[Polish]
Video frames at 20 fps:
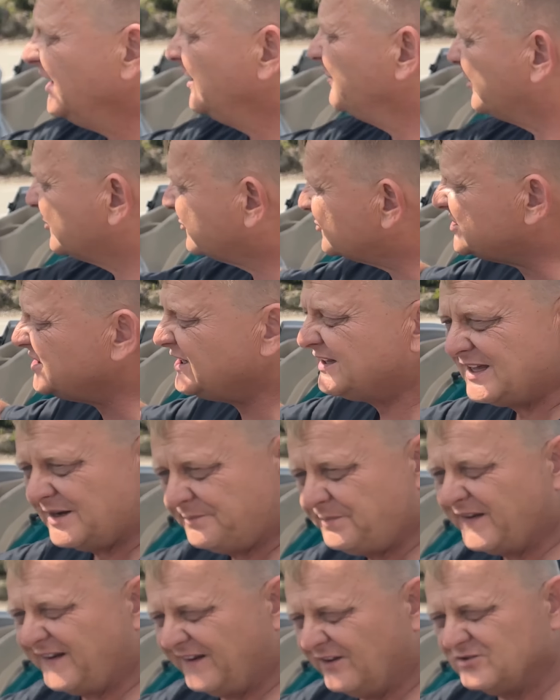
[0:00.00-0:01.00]
bo tu się jednak
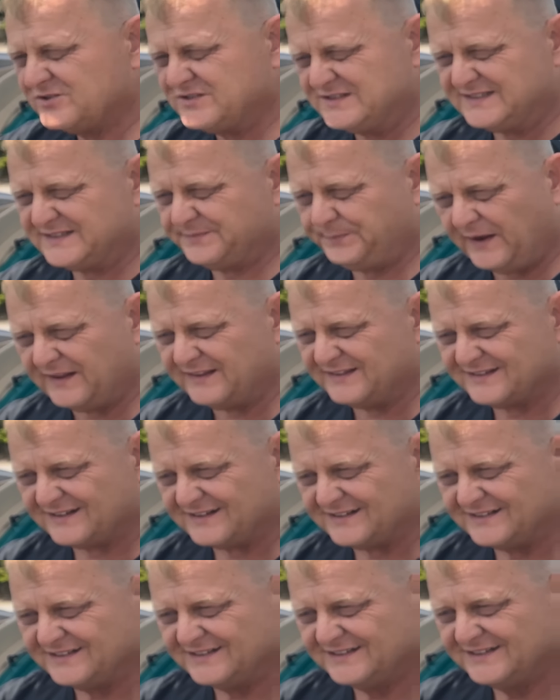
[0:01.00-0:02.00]
parę godzin spędza
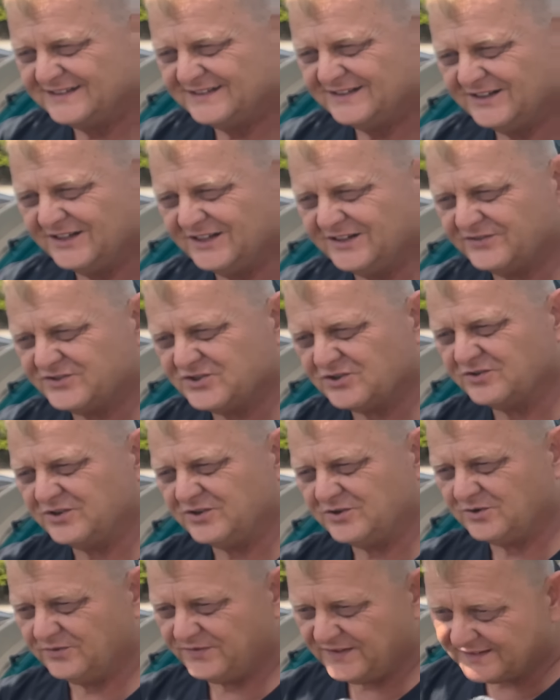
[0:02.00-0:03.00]
e, w
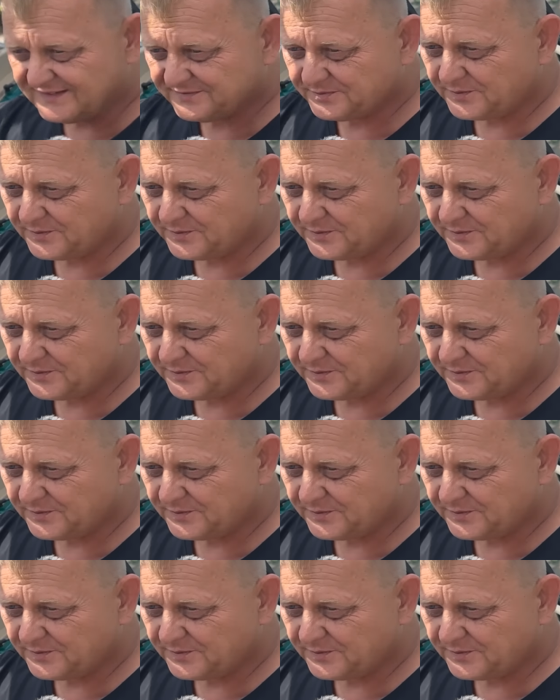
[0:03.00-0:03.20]
ciągniku, więc